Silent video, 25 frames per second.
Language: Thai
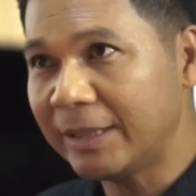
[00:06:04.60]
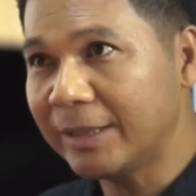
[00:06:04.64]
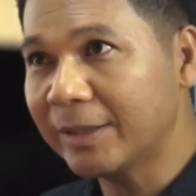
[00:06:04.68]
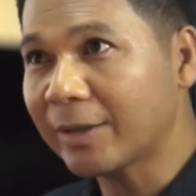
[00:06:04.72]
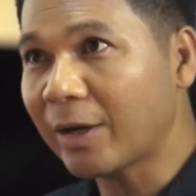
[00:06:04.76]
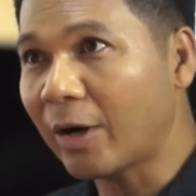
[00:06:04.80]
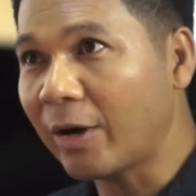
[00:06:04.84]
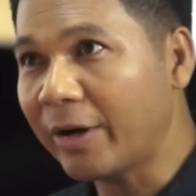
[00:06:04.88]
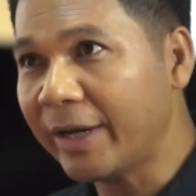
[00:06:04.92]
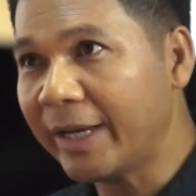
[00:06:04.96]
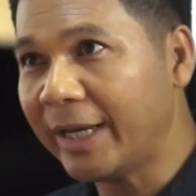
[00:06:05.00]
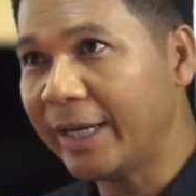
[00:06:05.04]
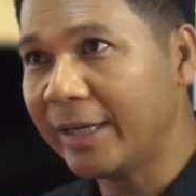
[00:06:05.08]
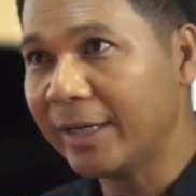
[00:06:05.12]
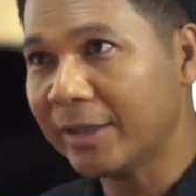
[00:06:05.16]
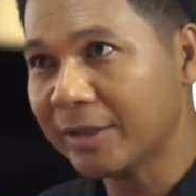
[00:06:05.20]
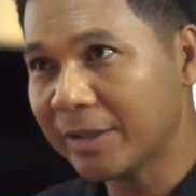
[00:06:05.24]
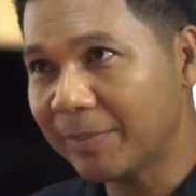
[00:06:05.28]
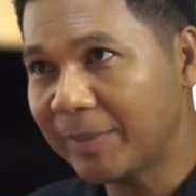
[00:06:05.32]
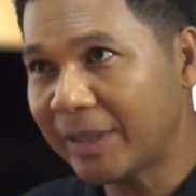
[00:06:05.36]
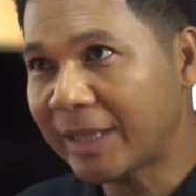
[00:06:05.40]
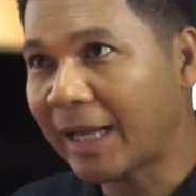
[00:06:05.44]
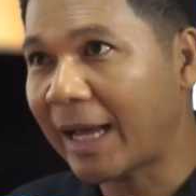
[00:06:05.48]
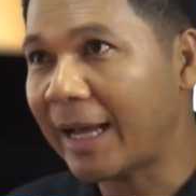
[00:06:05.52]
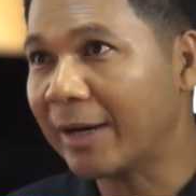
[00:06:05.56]
นก่อเหตุเราจะ
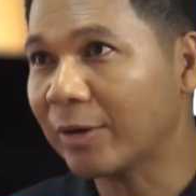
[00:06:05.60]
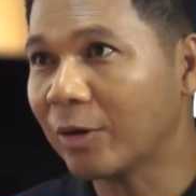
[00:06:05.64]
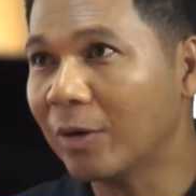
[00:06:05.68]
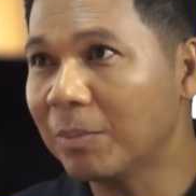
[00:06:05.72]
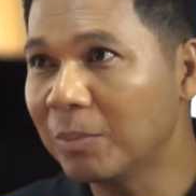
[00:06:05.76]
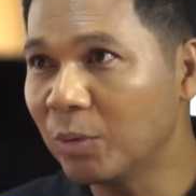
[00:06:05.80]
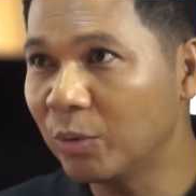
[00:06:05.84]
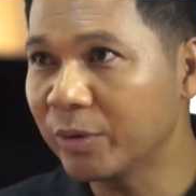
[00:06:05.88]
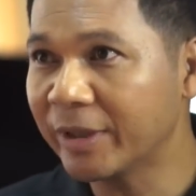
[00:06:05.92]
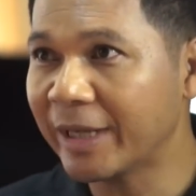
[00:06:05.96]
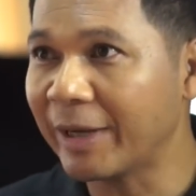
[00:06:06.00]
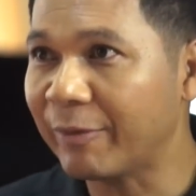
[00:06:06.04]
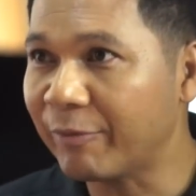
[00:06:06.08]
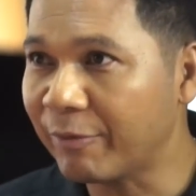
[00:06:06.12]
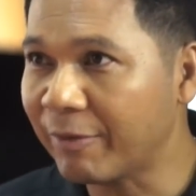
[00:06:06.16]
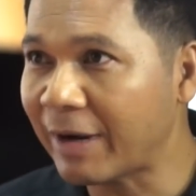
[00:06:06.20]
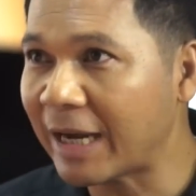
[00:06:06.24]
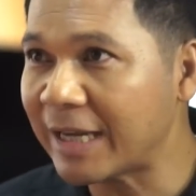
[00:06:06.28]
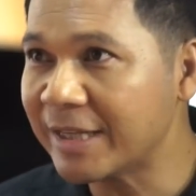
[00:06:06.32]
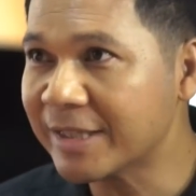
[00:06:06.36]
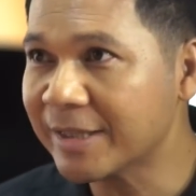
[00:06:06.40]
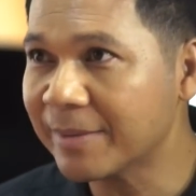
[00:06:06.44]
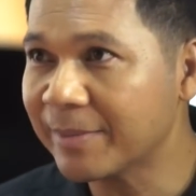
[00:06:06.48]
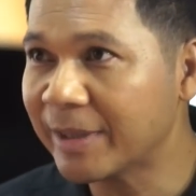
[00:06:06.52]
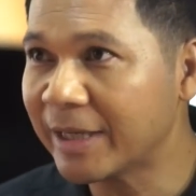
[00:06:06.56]
มีฐานข้อมูลเก็บไว้
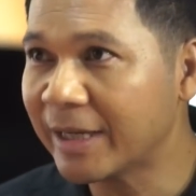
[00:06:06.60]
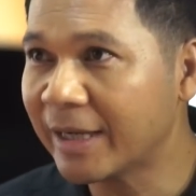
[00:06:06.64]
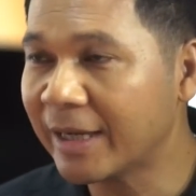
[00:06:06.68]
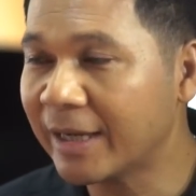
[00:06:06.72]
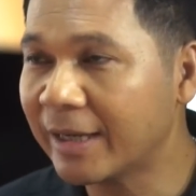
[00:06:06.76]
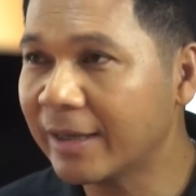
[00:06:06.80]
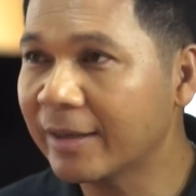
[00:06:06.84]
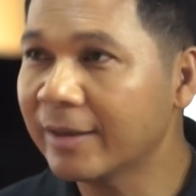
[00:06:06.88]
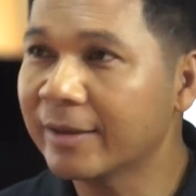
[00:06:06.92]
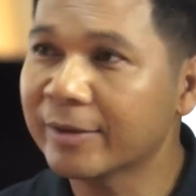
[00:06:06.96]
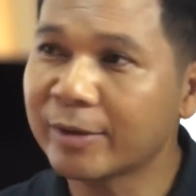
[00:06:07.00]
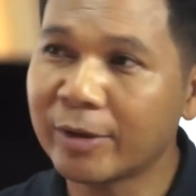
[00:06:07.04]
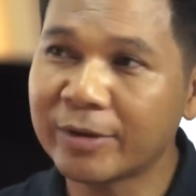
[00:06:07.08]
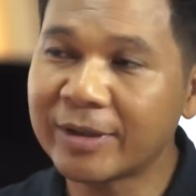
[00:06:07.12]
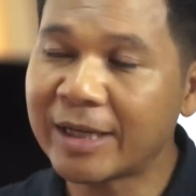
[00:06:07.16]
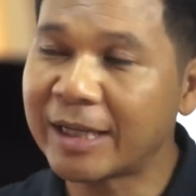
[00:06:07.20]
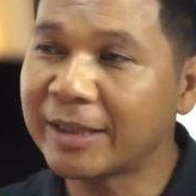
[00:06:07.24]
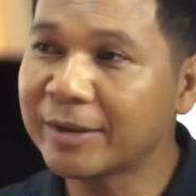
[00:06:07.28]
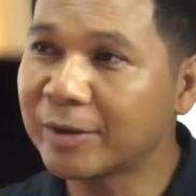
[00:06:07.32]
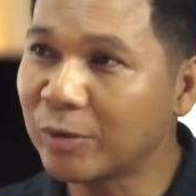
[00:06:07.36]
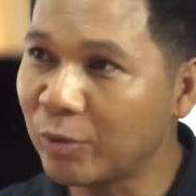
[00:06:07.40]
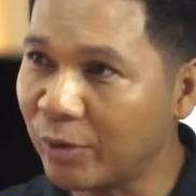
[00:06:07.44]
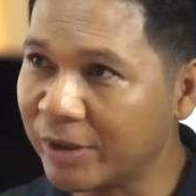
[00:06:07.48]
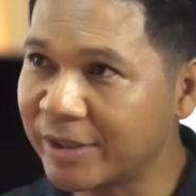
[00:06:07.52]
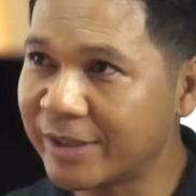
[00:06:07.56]
ใช่ไหมครับตอนนั้น
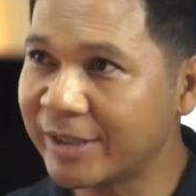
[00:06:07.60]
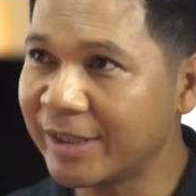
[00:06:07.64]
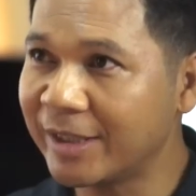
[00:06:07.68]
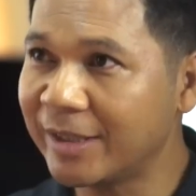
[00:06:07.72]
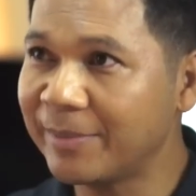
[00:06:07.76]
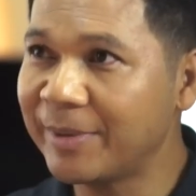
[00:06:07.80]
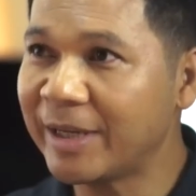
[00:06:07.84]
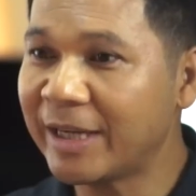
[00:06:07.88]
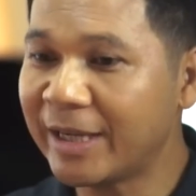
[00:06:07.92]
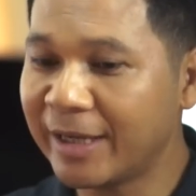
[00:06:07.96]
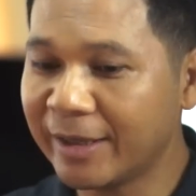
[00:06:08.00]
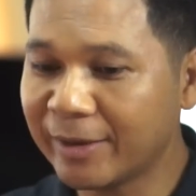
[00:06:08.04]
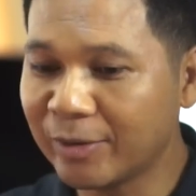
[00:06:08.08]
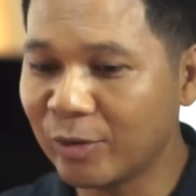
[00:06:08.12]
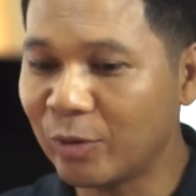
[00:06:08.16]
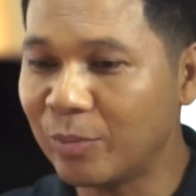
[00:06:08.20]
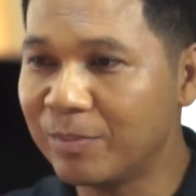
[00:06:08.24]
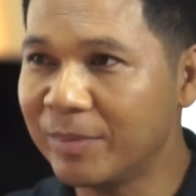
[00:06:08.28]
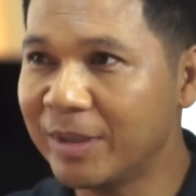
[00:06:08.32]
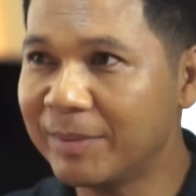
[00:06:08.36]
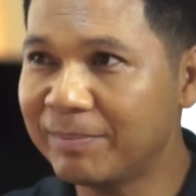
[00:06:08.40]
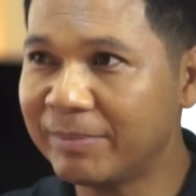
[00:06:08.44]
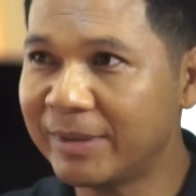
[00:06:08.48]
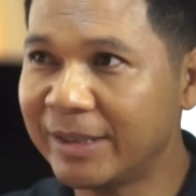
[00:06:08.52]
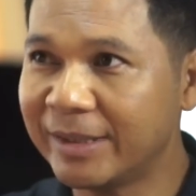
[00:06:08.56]
ตรวจเจอไหมฮะกลุ่ม
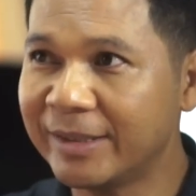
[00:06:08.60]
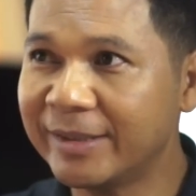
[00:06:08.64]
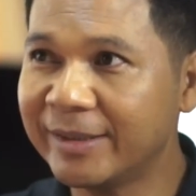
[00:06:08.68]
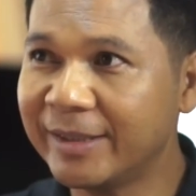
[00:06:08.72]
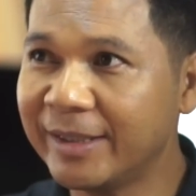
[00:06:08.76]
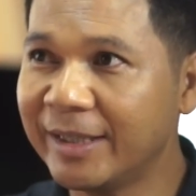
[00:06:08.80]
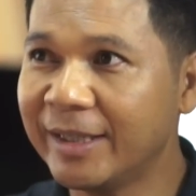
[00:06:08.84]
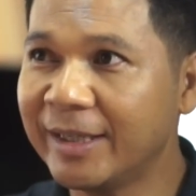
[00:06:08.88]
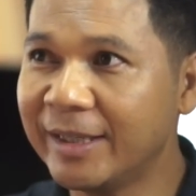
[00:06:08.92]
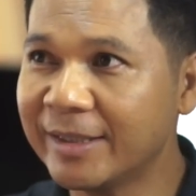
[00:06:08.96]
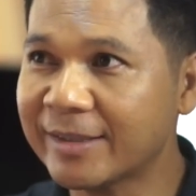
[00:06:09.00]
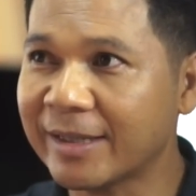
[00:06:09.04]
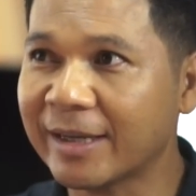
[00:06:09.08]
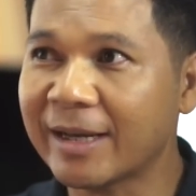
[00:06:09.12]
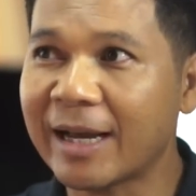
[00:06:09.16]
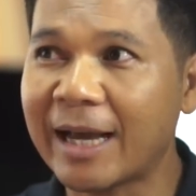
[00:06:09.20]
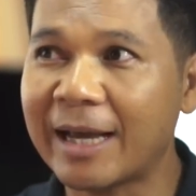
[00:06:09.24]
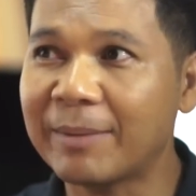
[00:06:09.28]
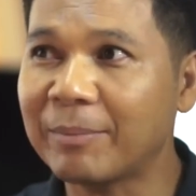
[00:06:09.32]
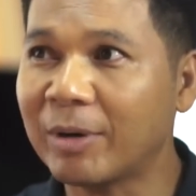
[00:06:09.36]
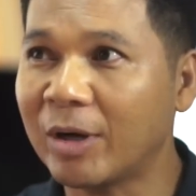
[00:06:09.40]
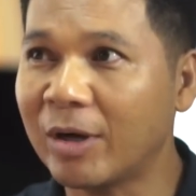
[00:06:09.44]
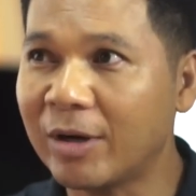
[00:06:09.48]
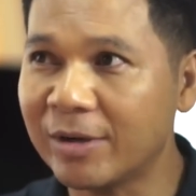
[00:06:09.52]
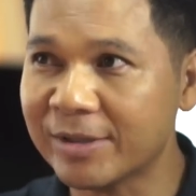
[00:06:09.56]
มือปืนที่สังหาร
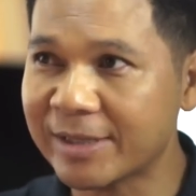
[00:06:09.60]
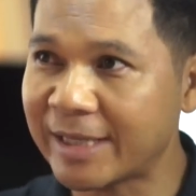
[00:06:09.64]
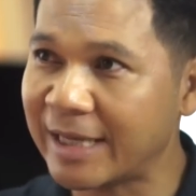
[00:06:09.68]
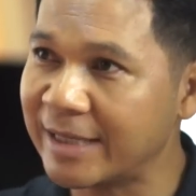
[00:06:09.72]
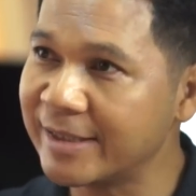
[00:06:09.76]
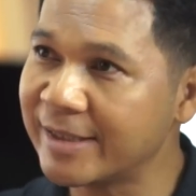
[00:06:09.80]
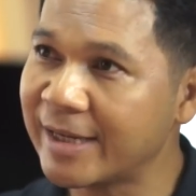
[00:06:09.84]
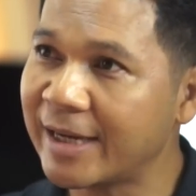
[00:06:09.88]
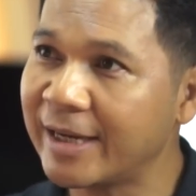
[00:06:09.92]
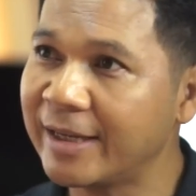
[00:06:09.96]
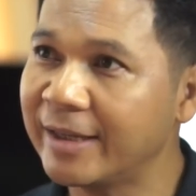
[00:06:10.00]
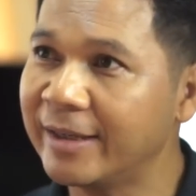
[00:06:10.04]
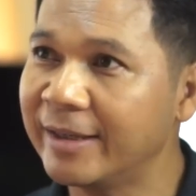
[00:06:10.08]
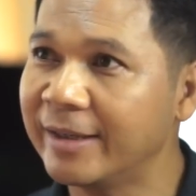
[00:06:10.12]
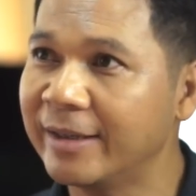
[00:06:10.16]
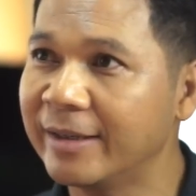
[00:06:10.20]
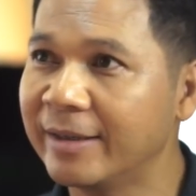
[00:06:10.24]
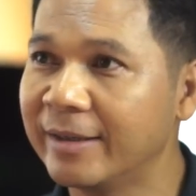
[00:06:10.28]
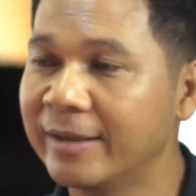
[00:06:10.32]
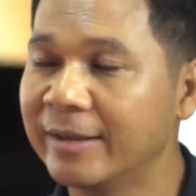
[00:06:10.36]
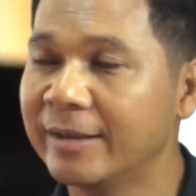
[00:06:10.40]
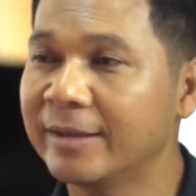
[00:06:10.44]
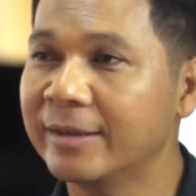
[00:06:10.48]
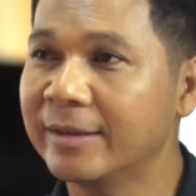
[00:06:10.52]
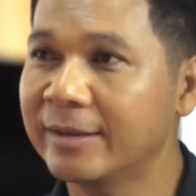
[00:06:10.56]
ตอ.แสงชัยไม่เจ
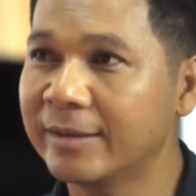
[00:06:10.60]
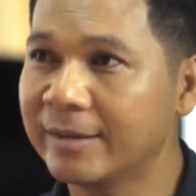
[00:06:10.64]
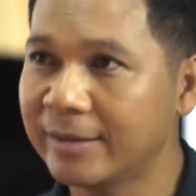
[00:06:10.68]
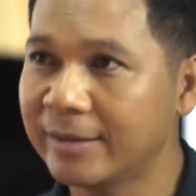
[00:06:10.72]
อฮะ